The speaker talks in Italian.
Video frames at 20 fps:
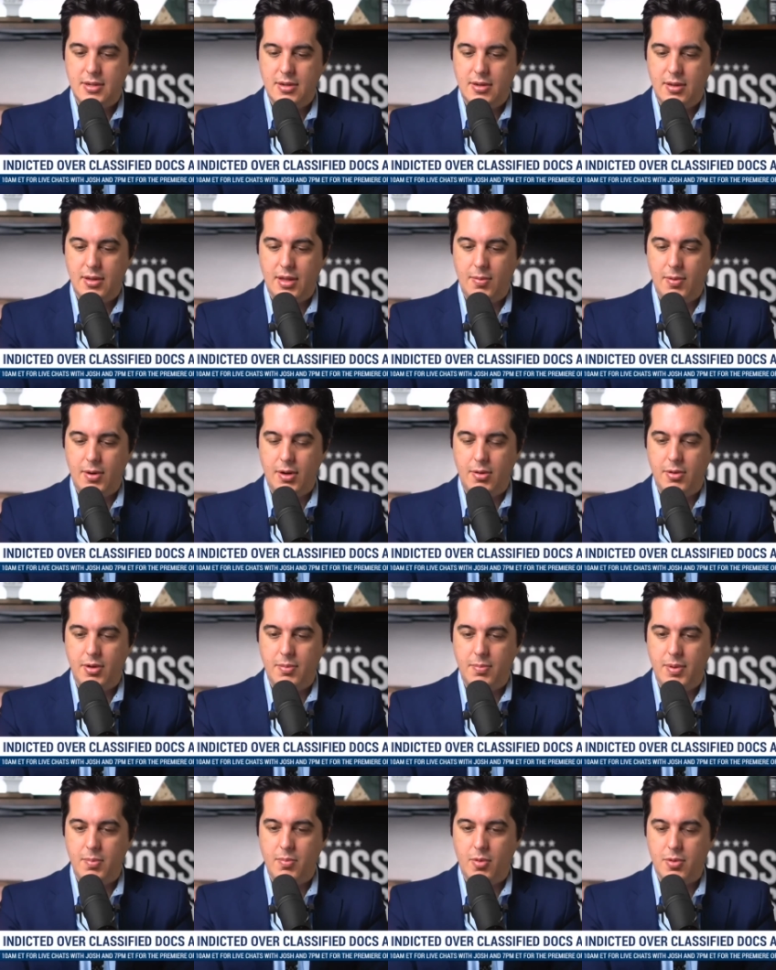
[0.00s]
Tornando
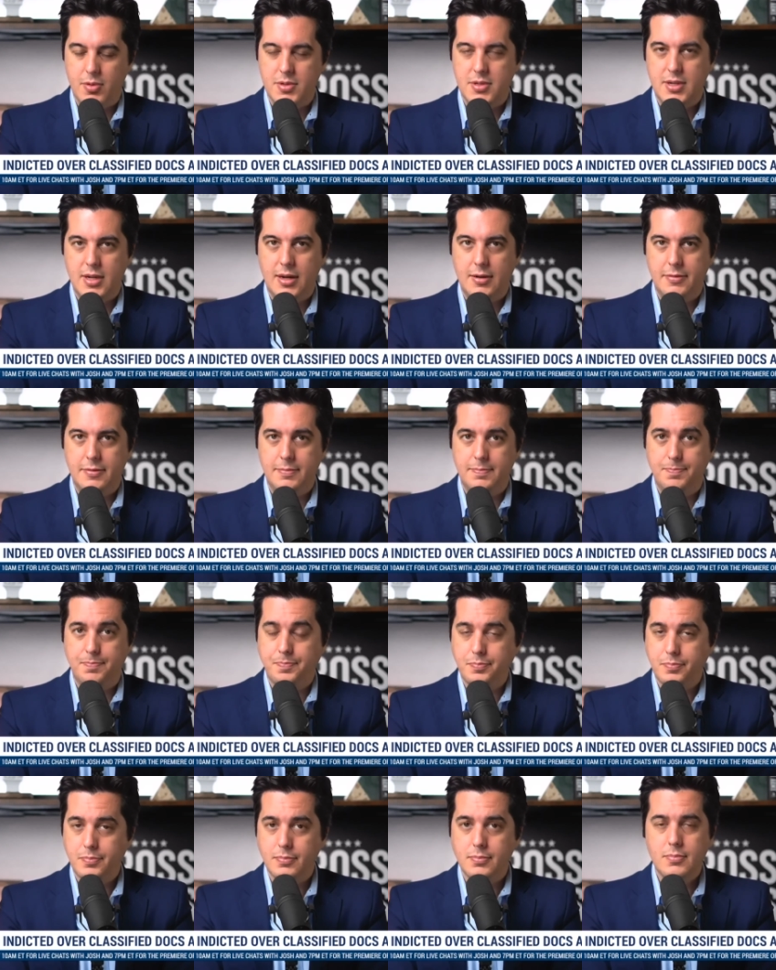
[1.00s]
all'incriminazione,
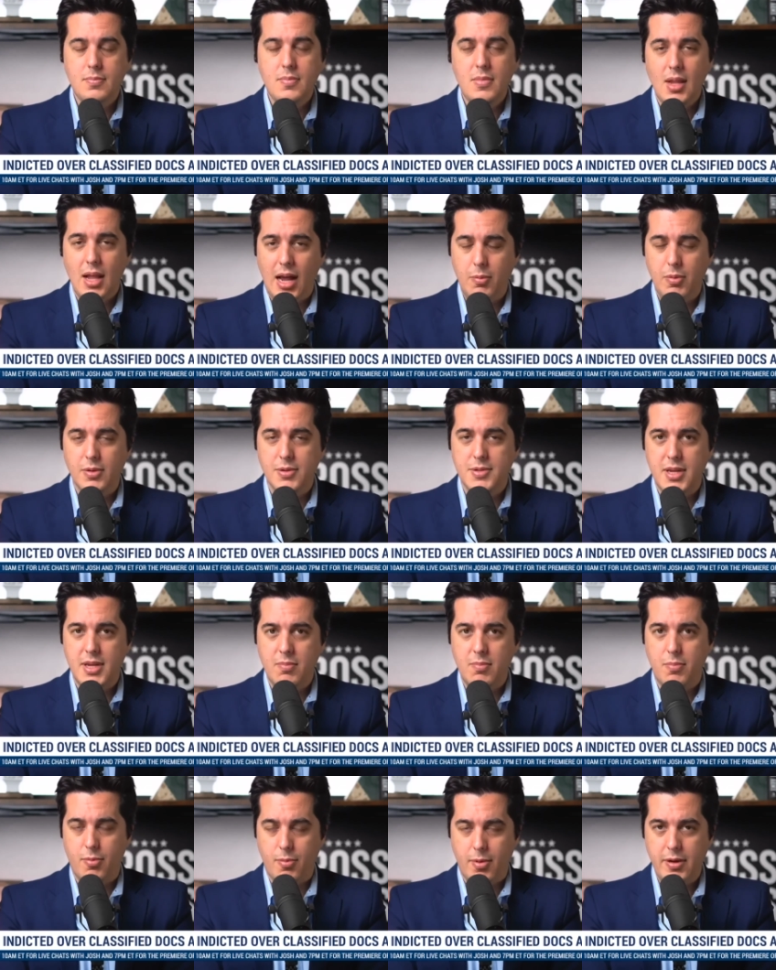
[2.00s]
lo ripeto,
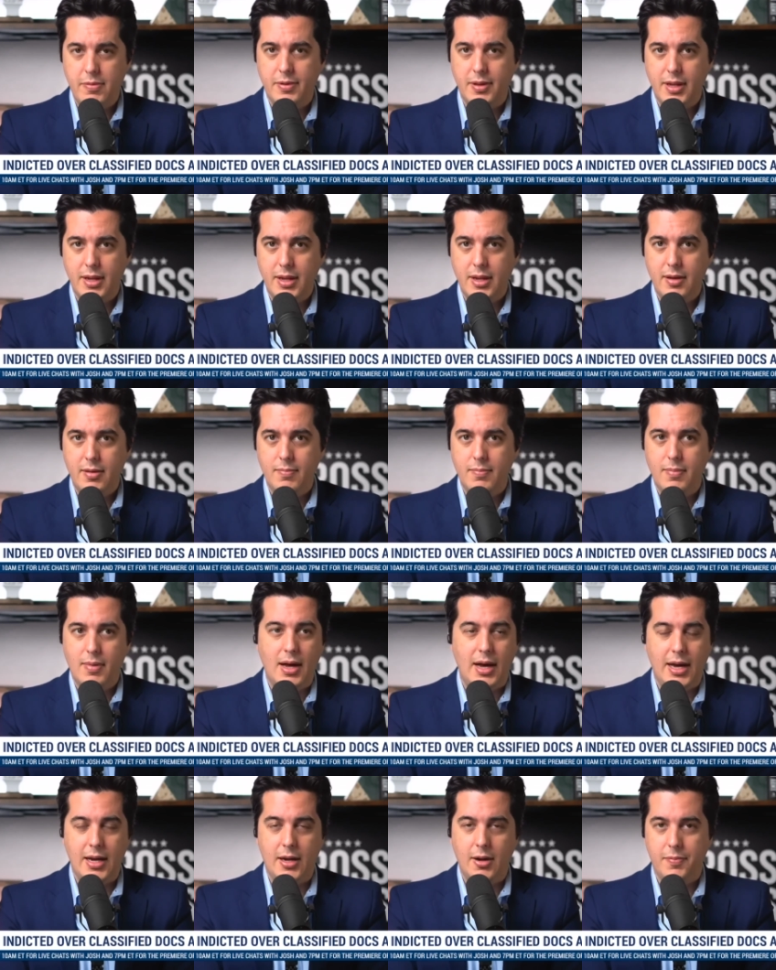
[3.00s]
io non penso
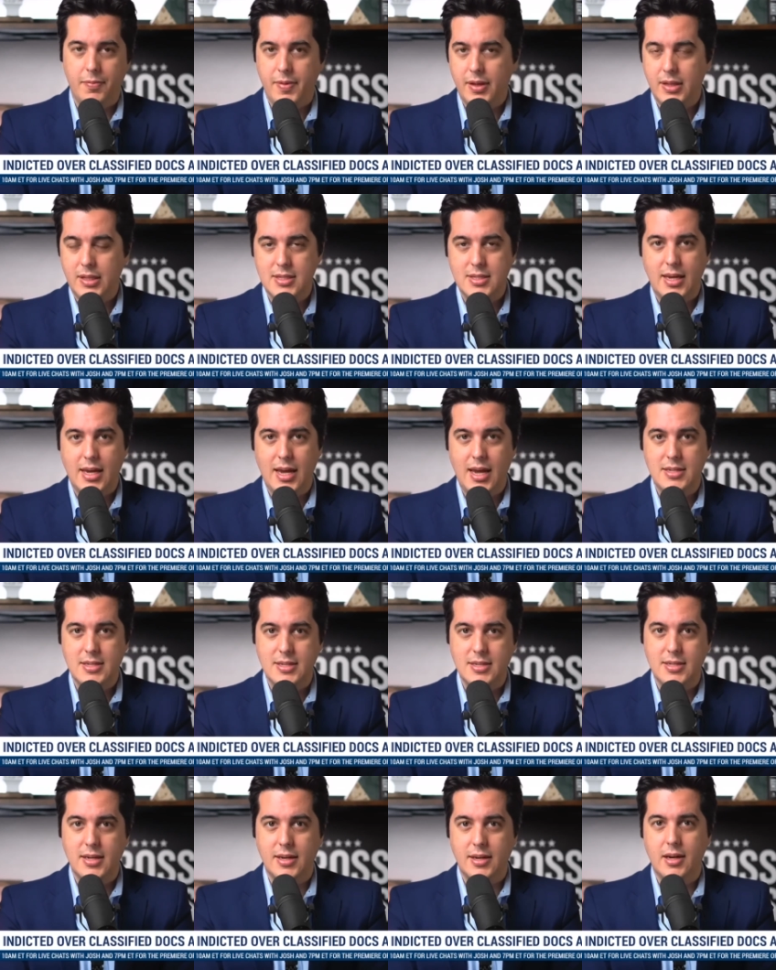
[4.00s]
proprio che questo
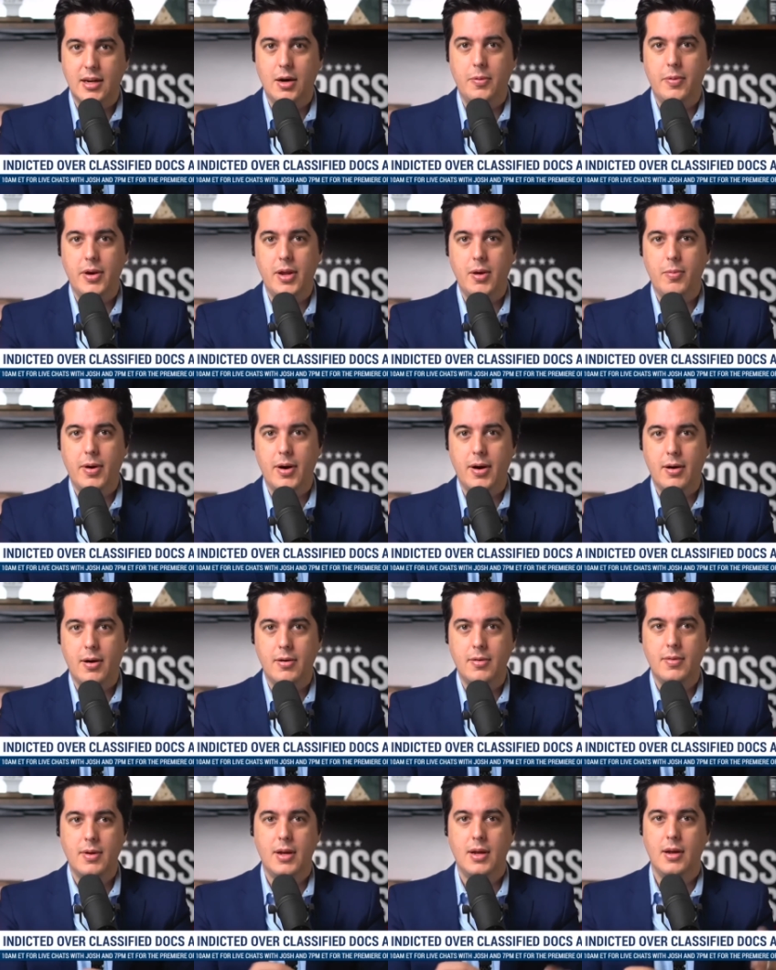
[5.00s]
processo andrà da
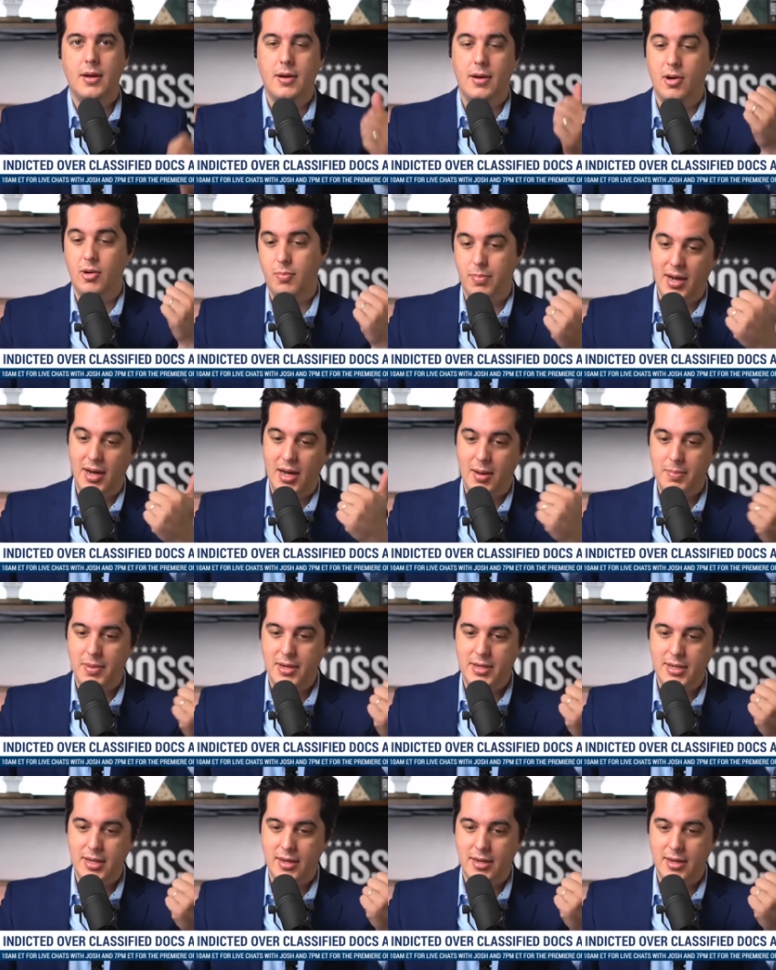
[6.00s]
nessuna parte.